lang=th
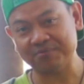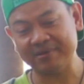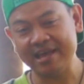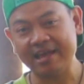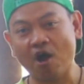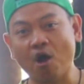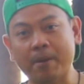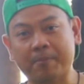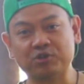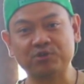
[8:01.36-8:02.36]
ชม ออก
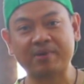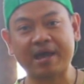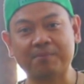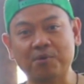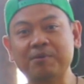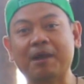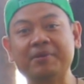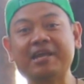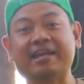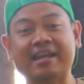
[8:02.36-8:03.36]
ไปผจญภัย พบกับ
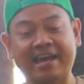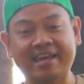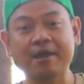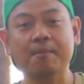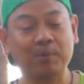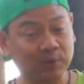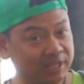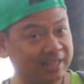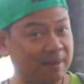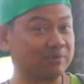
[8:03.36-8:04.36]
พิกัดไหน โปรด
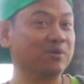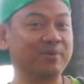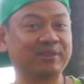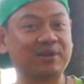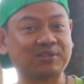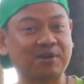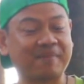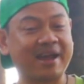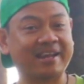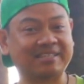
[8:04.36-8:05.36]
ติดตามชมในตอนต่อ
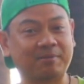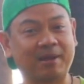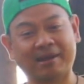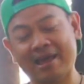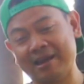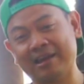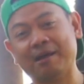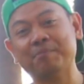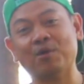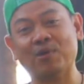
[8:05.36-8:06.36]
ไปในสัปดาห์หน้า
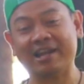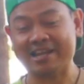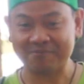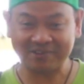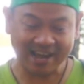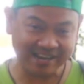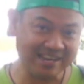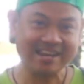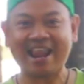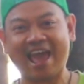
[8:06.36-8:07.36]
นะครับในเวลาเดิมเวลา
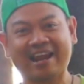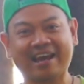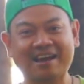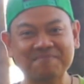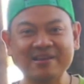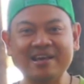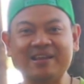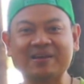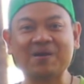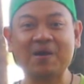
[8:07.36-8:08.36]
นี้นี่แหละนะครับ
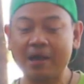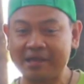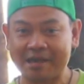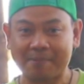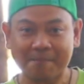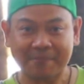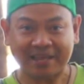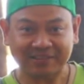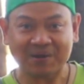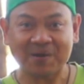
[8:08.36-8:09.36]
แล้วก็อย่าเพิ่งเป
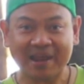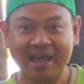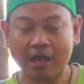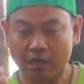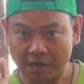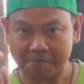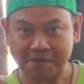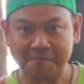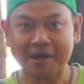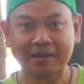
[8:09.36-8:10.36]
ลี่ยนช่องนะ ยัง
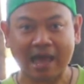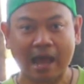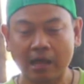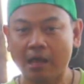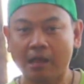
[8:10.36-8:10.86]
มีเบื้องหลัง